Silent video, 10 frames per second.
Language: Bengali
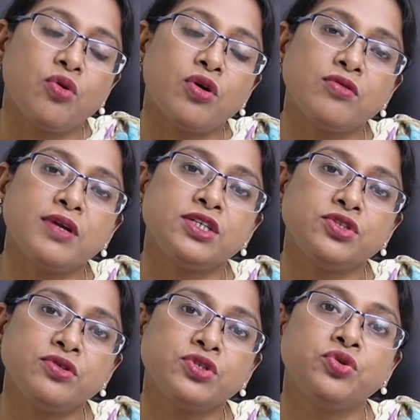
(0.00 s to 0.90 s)
করোনার
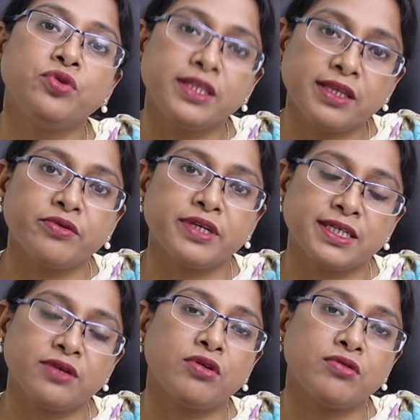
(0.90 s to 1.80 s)
জন্য ঝুঁকিতে
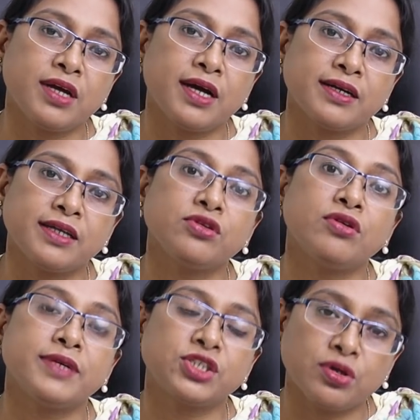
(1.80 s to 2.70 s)
রয়েছে করোনা আক্রান্ত
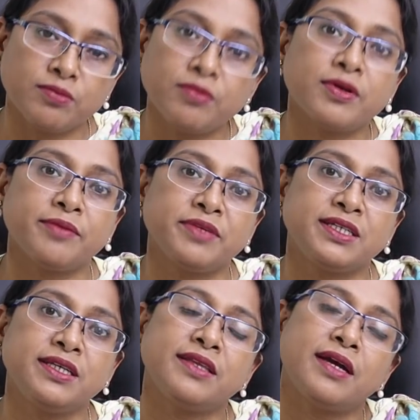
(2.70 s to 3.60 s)
হবার সম্ভাবনা বেশি